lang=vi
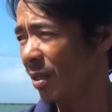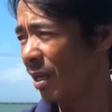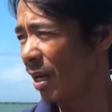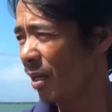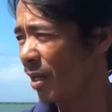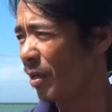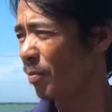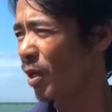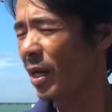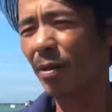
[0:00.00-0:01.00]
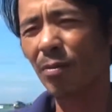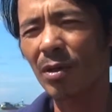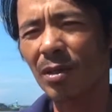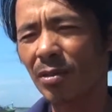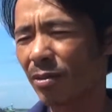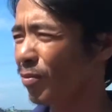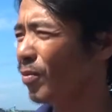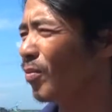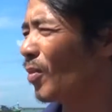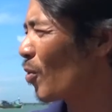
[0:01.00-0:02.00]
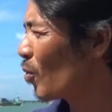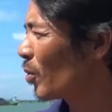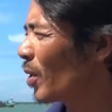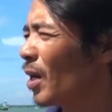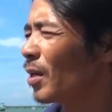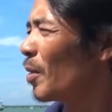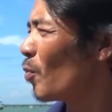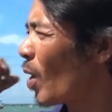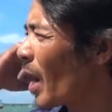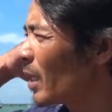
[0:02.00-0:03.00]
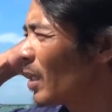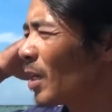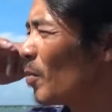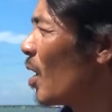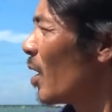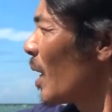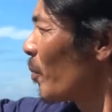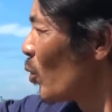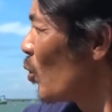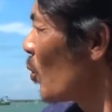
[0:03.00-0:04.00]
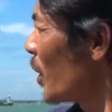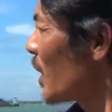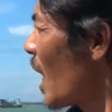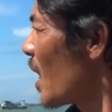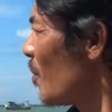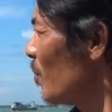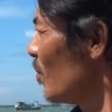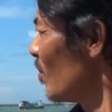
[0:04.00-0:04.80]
Dạ, em ở đây cũng, ờ, cũng lâu rồi, đợt năm ngoái thì cái bờ nằm trước có bài xa lắm,